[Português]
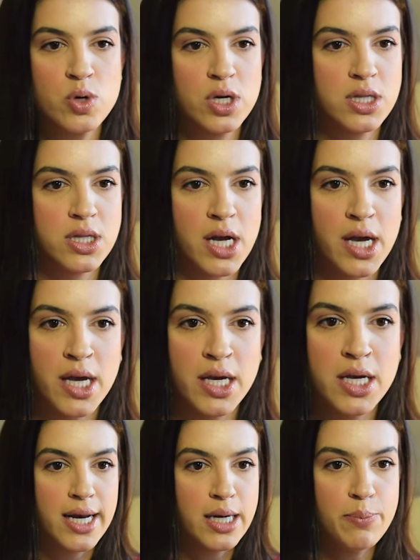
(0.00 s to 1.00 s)
que
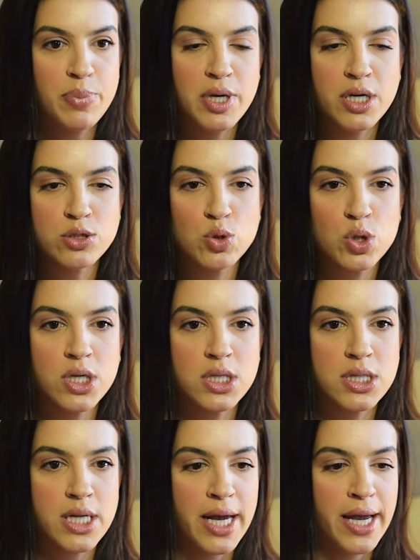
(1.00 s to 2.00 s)
tem libido, que
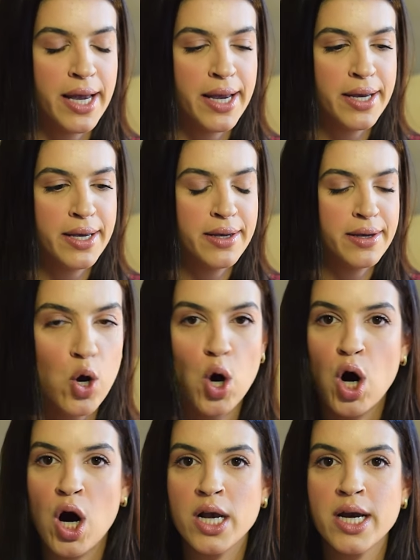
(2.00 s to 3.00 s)
tem
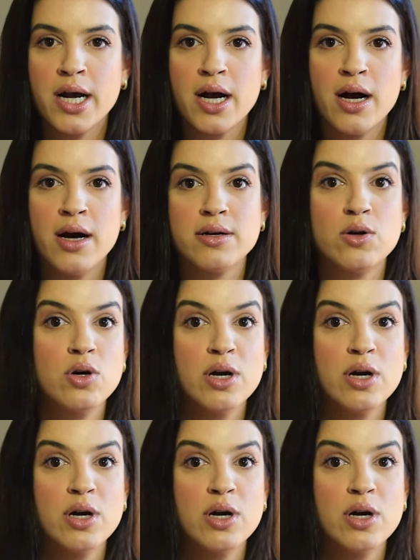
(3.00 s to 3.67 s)
cólica,